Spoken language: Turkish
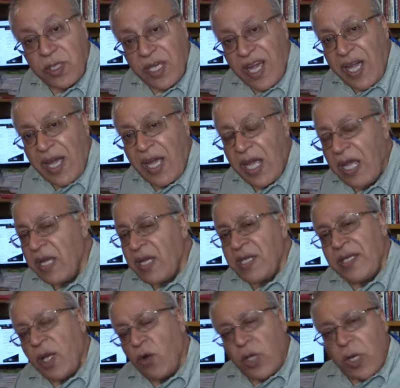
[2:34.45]
E
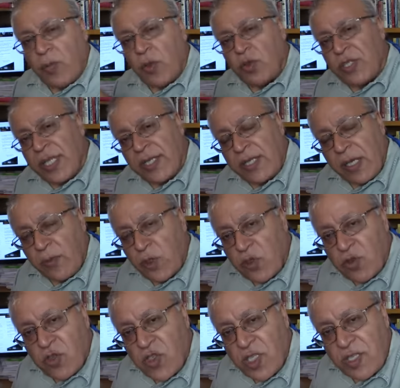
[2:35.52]
niye ona mürted
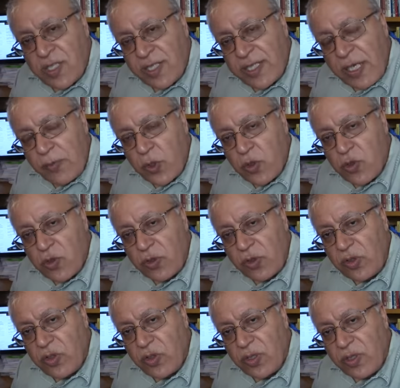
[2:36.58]
demiyorsunuz, zındık
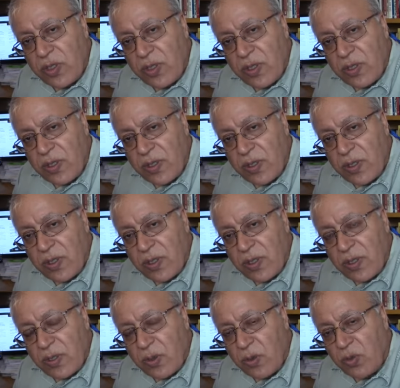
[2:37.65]
demiyorsunuz?
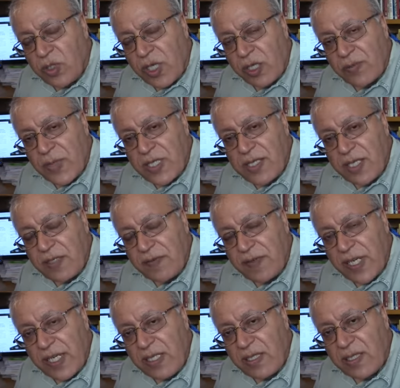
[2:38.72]
Utanmaz
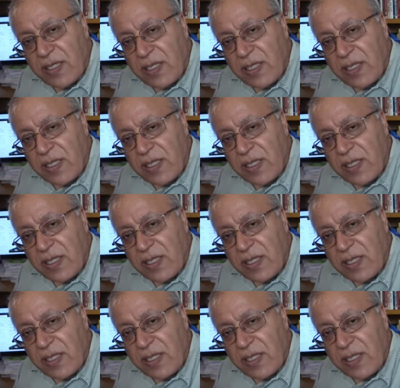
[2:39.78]
herifler.